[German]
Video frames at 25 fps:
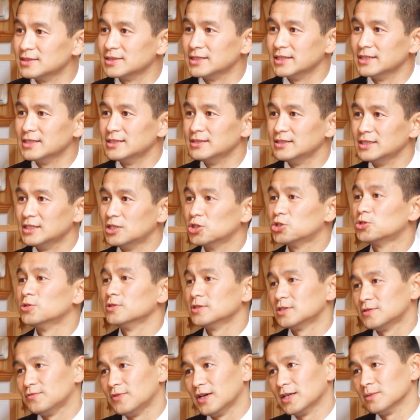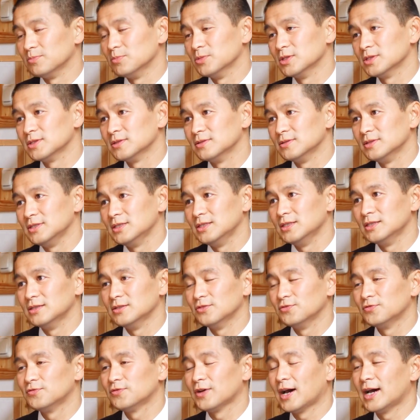zählen, die geschützt werden müssen, die
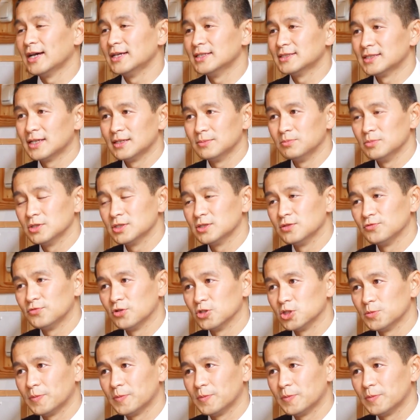frei sein müssen von